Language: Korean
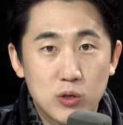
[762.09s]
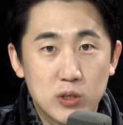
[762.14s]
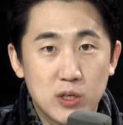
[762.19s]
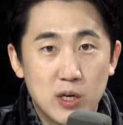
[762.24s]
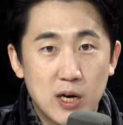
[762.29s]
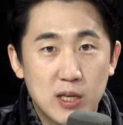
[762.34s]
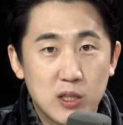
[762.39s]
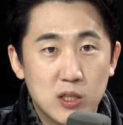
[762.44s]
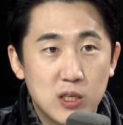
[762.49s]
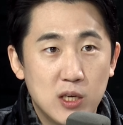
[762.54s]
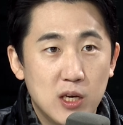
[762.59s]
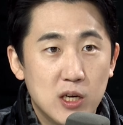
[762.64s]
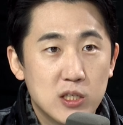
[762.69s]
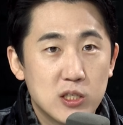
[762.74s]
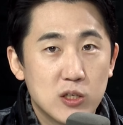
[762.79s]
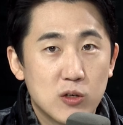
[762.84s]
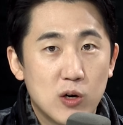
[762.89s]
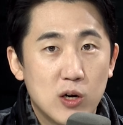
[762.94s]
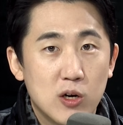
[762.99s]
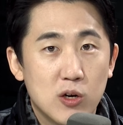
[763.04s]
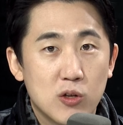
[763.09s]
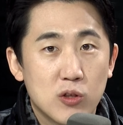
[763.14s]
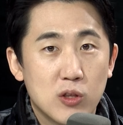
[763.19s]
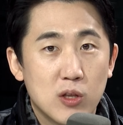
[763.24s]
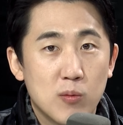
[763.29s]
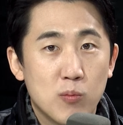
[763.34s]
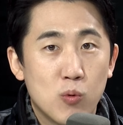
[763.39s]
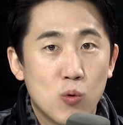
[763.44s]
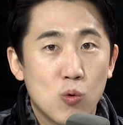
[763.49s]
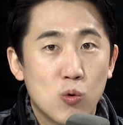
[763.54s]
이 안티에이징
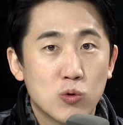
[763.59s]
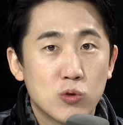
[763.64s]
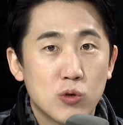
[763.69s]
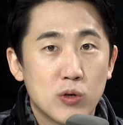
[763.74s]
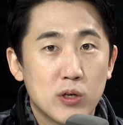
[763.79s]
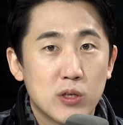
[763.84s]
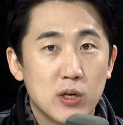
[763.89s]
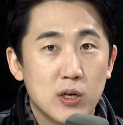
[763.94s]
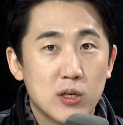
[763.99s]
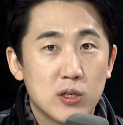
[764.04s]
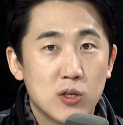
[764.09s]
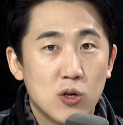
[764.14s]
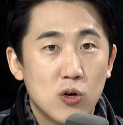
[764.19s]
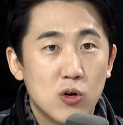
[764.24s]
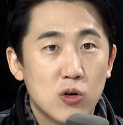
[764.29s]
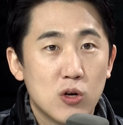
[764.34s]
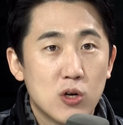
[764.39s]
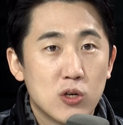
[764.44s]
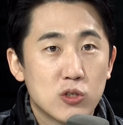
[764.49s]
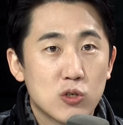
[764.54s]
관련된 보고서에 대해서